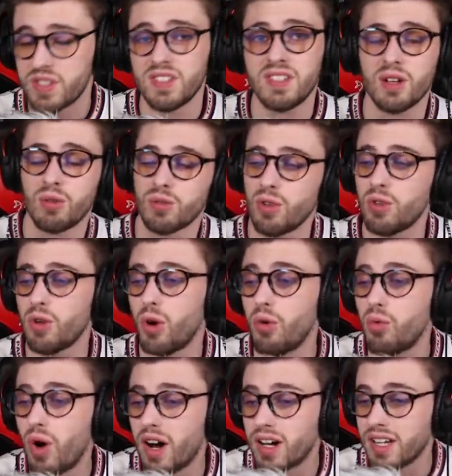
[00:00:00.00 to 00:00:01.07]
si t'es content de
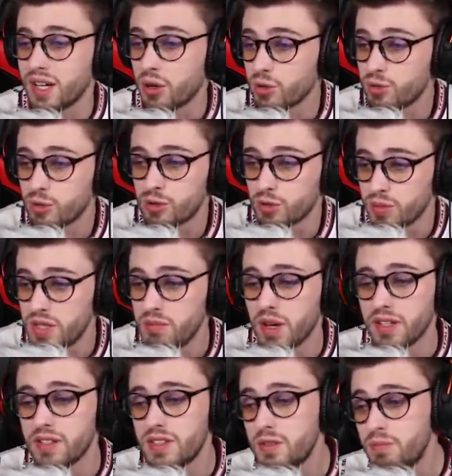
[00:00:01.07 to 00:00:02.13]
revoir les retours zombies, bah
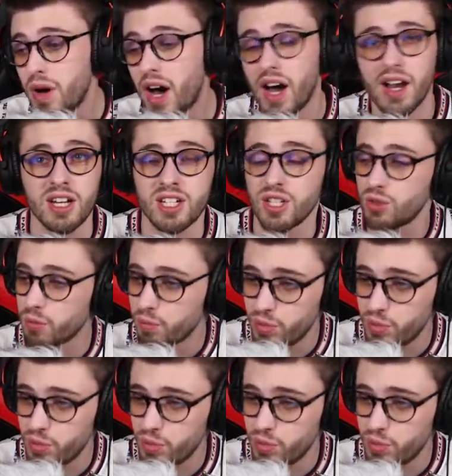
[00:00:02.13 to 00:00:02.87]
n'hésite pas à lâcher ton